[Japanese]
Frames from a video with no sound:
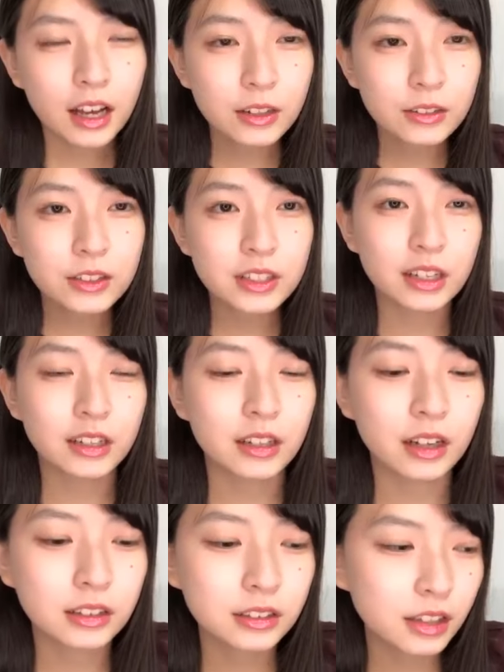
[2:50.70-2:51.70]
るちゃん
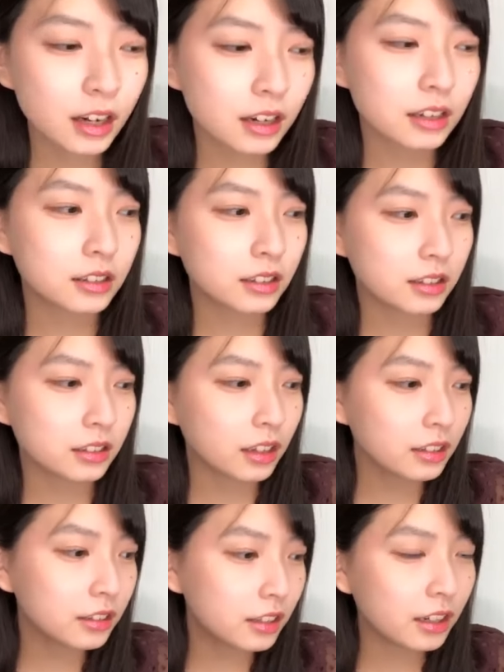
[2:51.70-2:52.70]
長っ
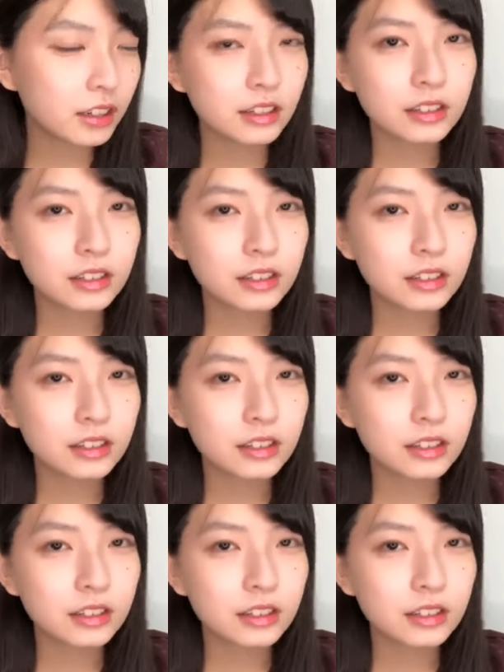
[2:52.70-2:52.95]
なんで